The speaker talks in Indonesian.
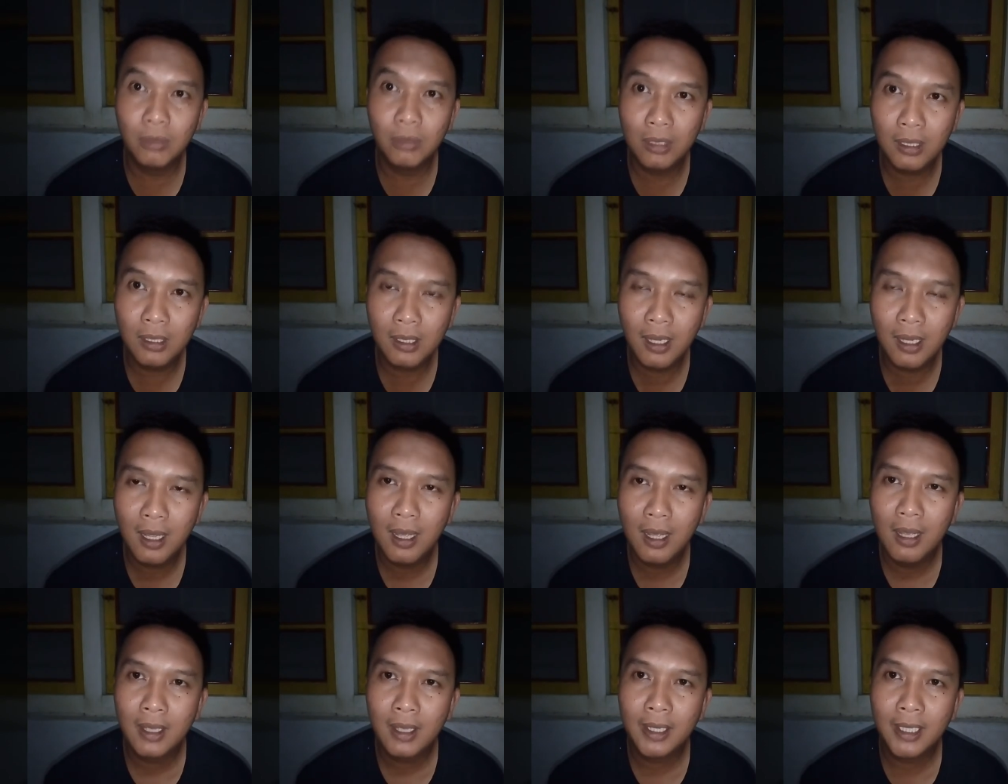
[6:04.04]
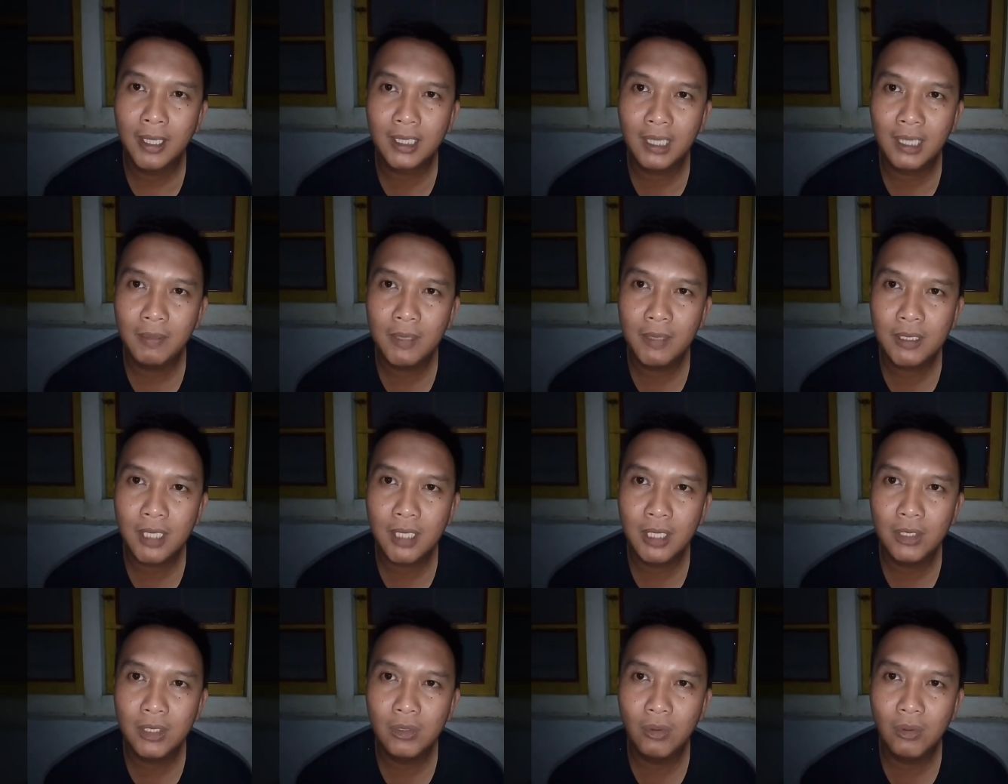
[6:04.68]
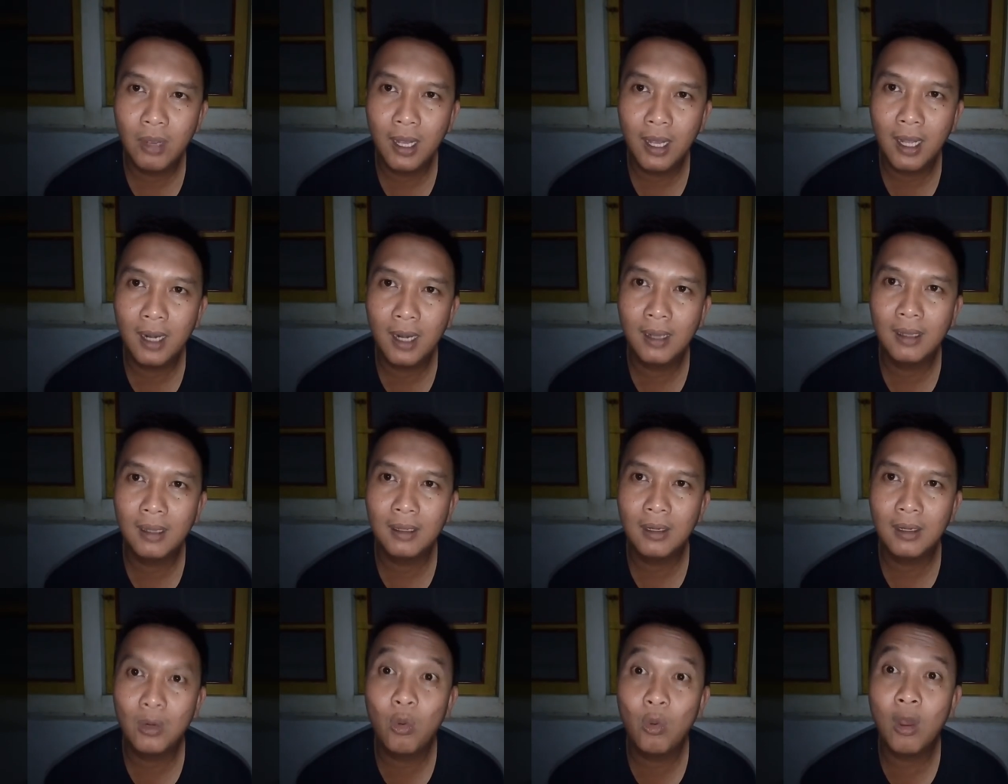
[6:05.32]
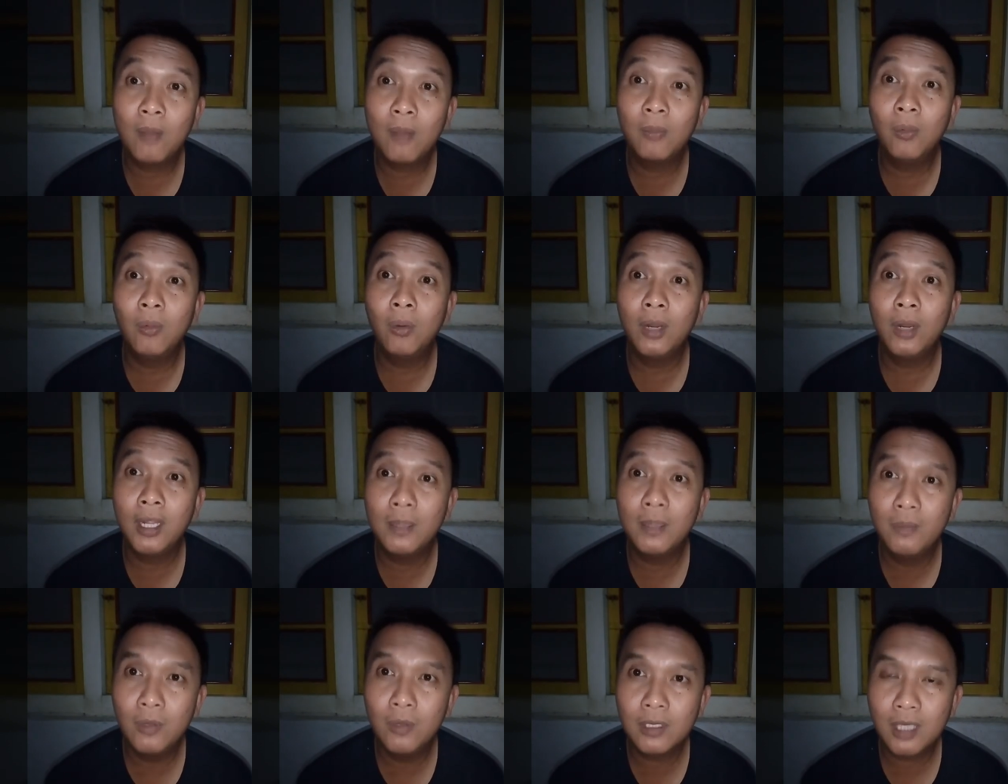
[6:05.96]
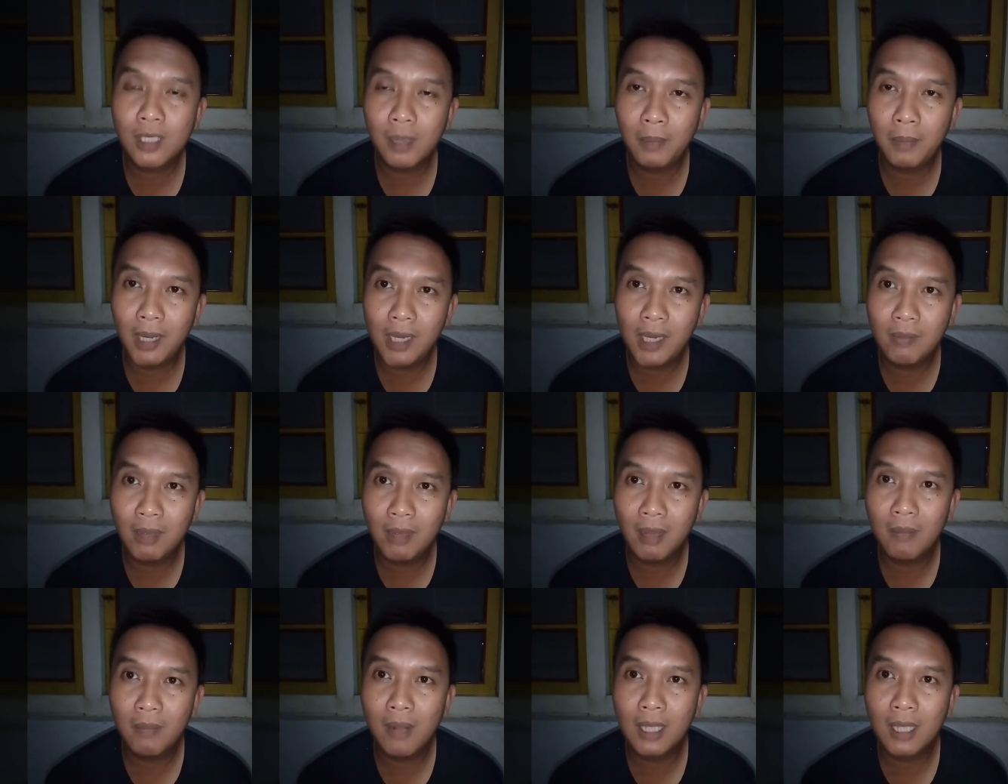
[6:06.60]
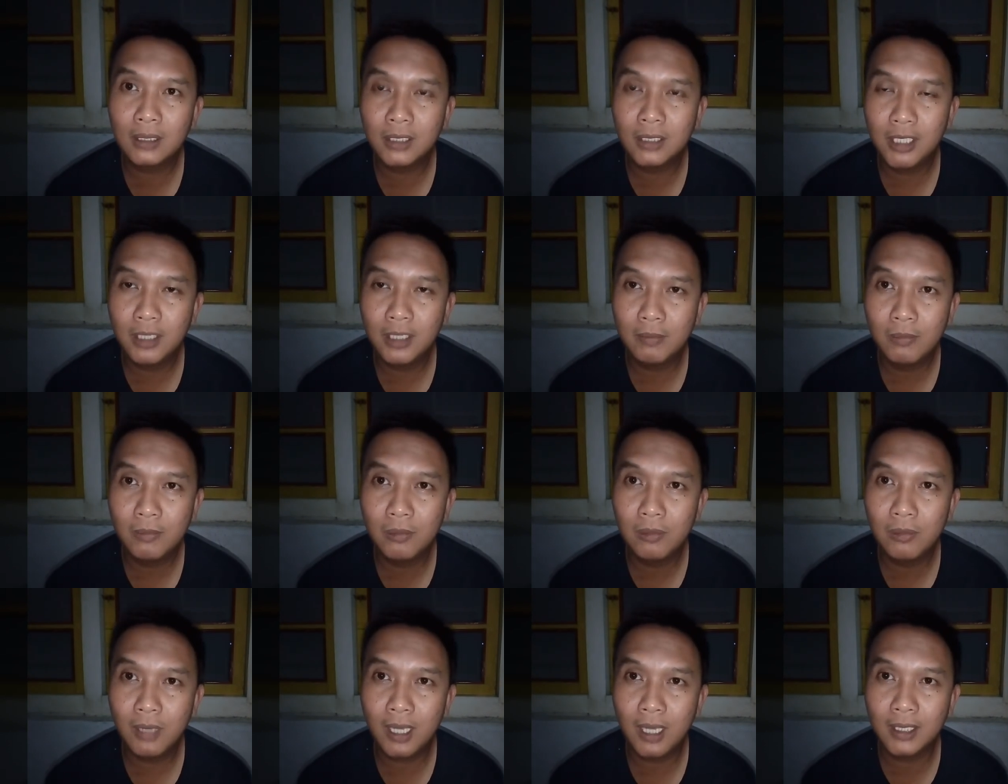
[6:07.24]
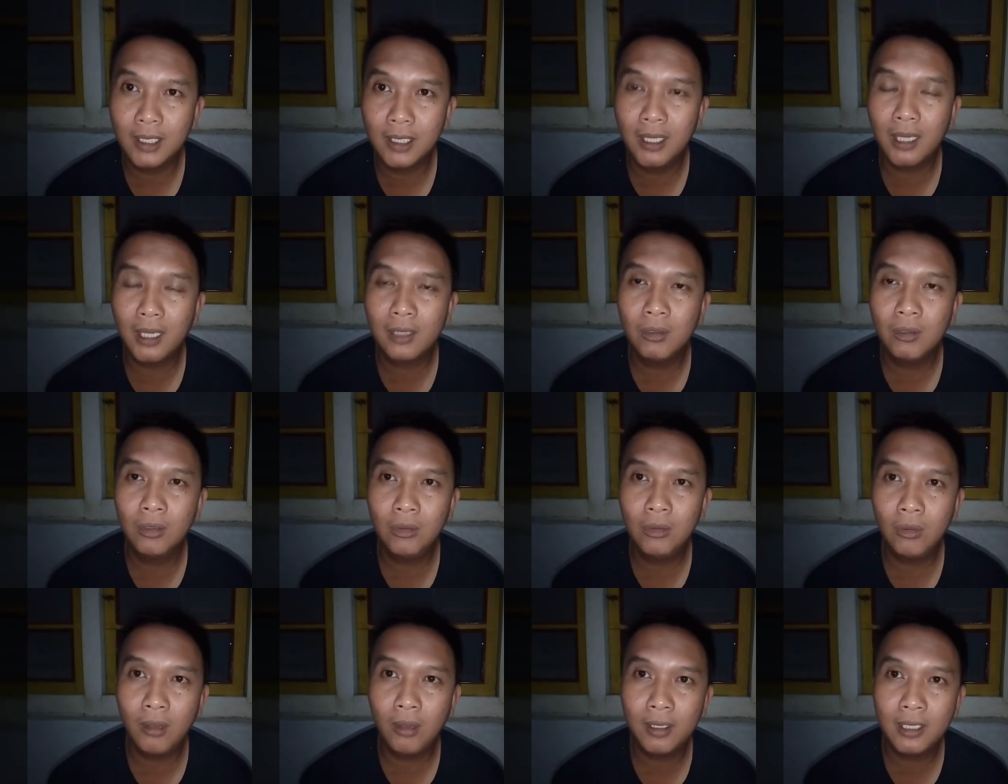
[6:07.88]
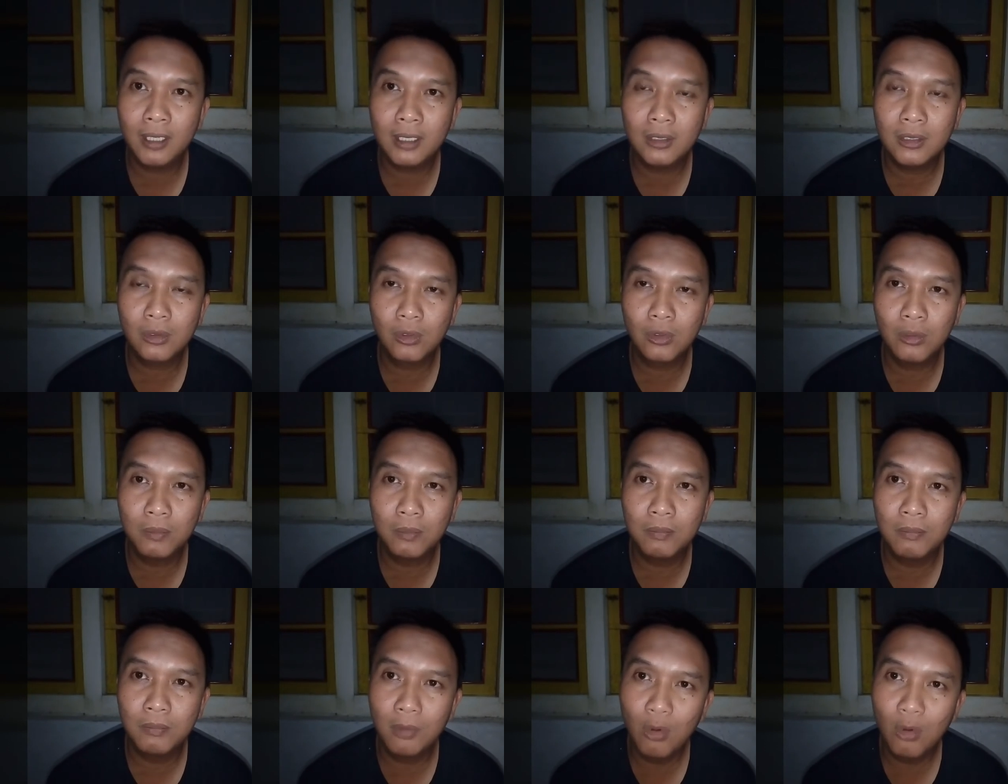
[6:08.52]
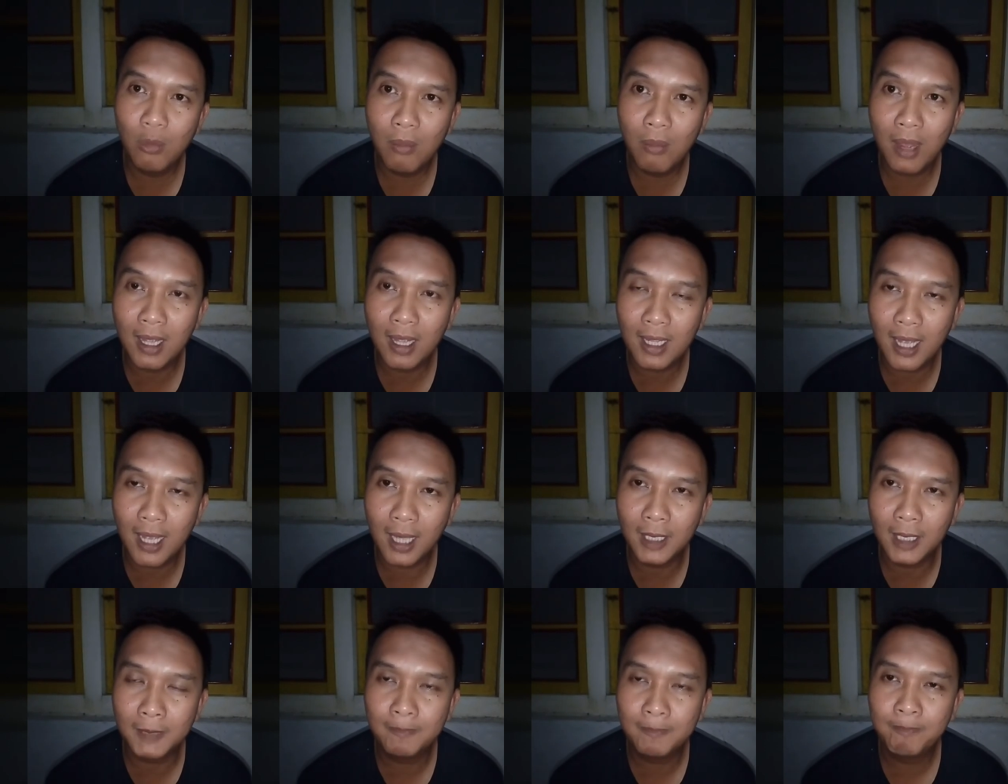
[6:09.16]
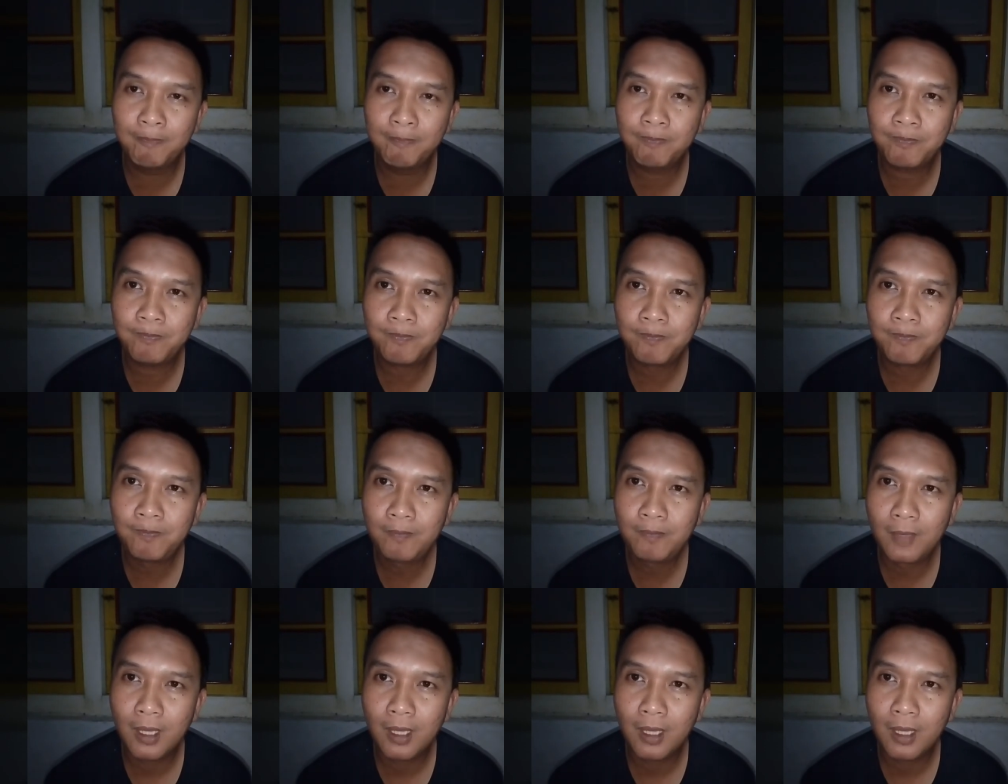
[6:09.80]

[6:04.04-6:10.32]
dari kebun kita bisa jual ribu sampai ribu Artinya keuntungannya cukup lumayan.